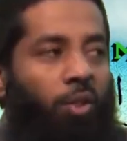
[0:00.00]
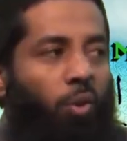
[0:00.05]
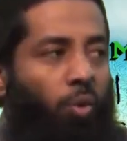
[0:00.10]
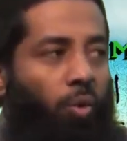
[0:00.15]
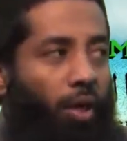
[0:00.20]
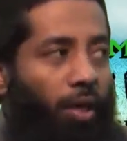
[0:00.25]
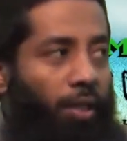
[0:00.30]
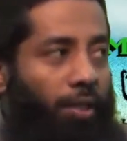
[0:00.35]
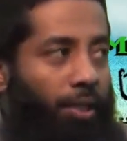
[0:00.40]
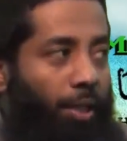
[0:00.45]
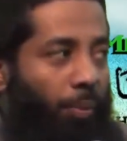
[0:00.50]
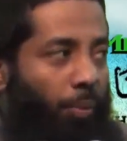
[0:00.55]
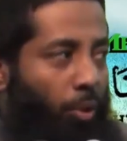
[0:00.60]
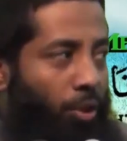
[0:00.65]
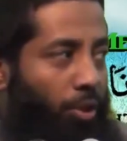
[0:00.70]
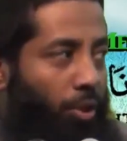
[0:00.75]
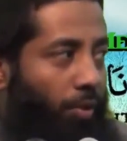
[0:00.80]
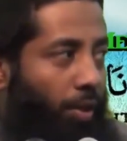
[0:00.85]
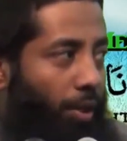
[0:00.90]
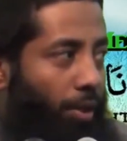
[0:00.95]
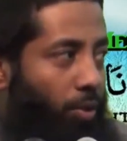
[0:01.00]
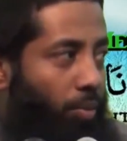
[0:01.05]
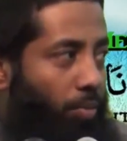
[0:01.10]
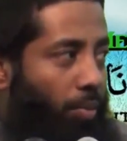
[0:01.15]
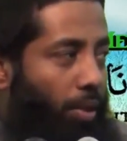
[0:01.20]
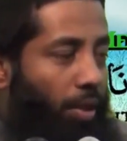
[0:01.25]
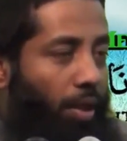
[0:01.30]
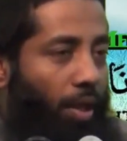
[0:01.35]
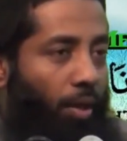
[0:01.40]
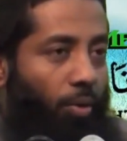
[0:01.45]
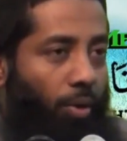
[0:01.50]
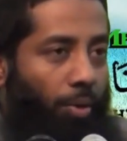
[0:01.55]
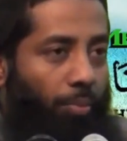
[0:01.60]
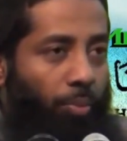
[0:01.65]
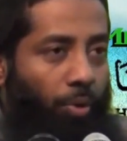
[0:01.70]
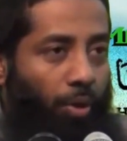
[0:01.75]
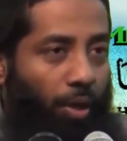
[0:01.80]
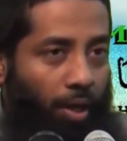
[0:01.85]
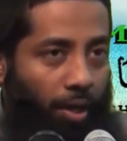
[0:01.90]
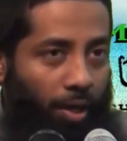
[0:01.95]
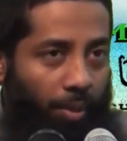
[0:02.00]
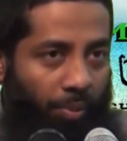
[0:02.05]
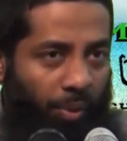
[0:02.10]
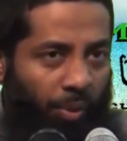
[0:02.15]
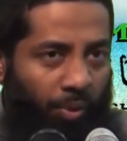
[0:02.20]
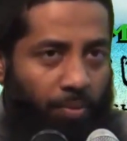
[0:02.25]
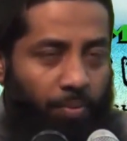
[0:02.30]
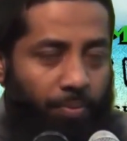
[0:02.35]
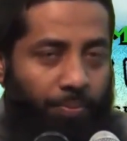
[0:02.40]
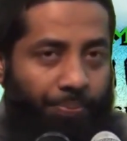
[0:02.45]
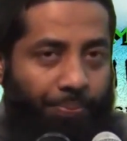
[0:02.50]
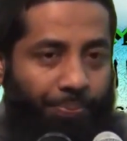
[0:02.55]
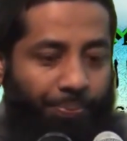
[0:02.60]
இந்த உலகத்தை பொறுத்தவரைக்கும் அல்லாஹ் ரபுல் ஆலமீன்